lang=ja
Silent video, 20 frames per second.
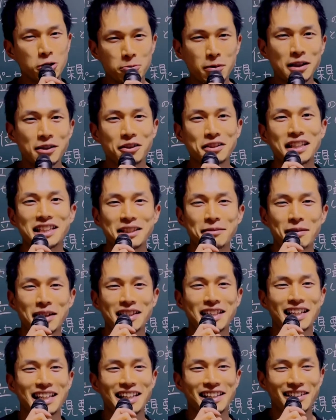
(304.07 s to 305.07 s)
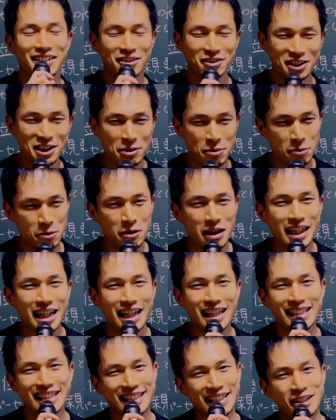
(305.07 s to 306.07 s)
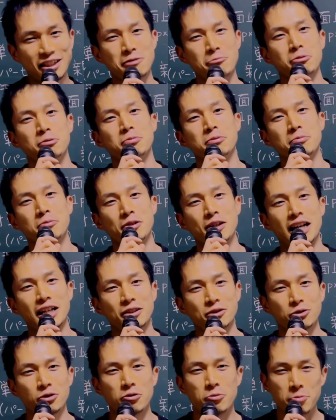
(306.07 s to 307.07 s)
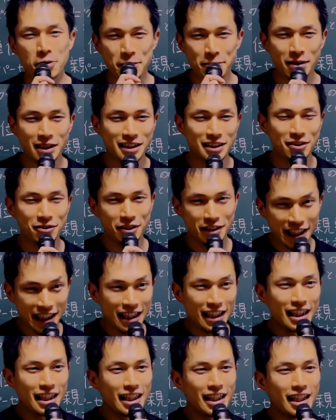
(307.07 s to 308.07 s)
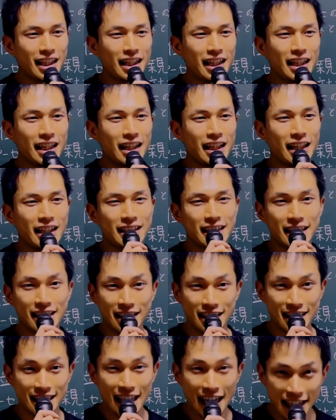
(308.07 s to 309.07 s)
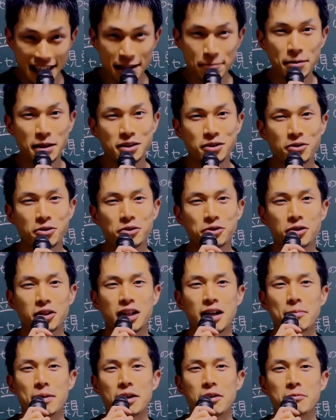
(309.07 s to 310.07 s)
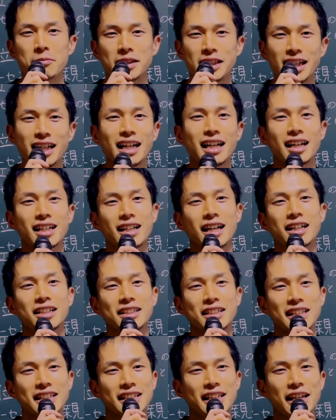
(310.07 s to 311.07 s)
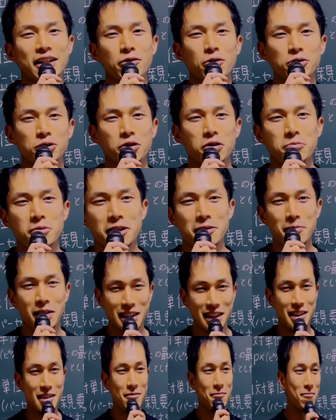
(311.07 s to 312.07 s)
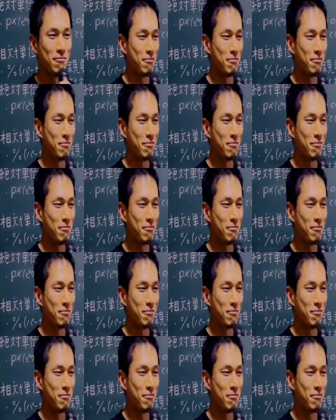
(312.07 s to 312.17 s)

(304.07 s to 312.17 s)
黒板の説明だけではどうしても分かりにくい部分もあると思いますので、えー、実際にパソコンの画面を見ながら確認していこうと思います。